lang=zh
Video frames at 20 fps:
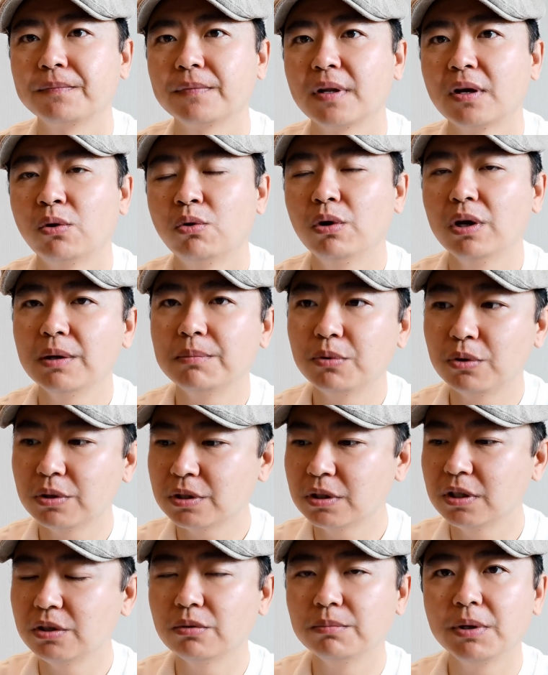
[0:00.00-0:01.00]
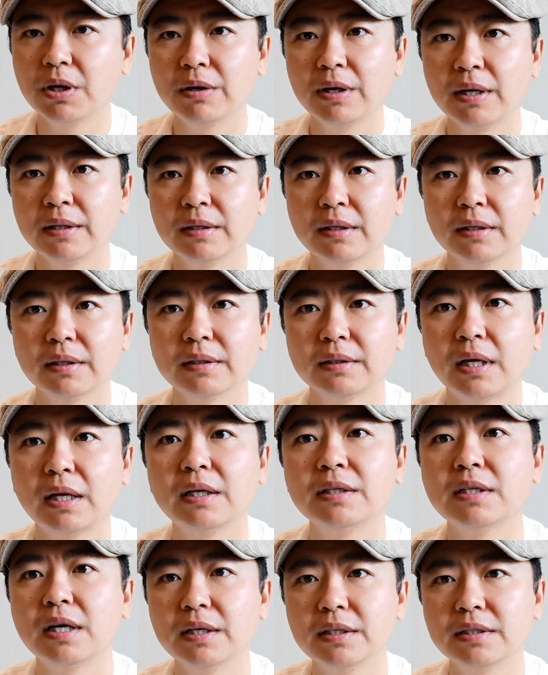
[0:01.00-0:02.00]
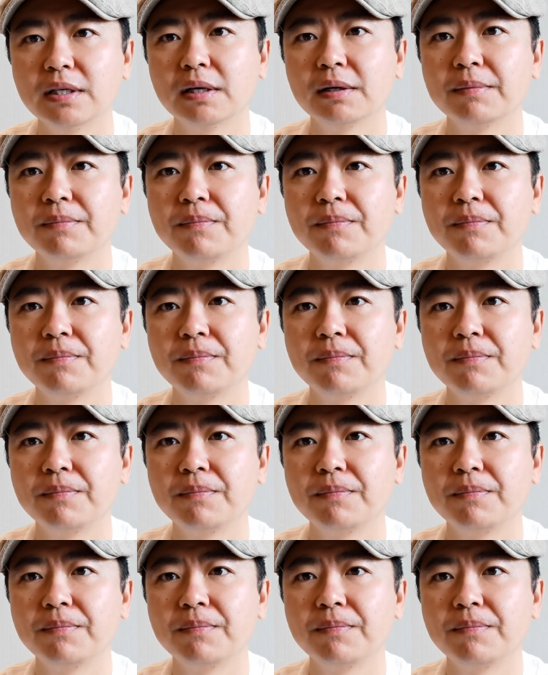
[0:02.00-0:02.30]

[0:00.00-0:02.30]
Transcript: 会不会是一种表演呢？大家想一想，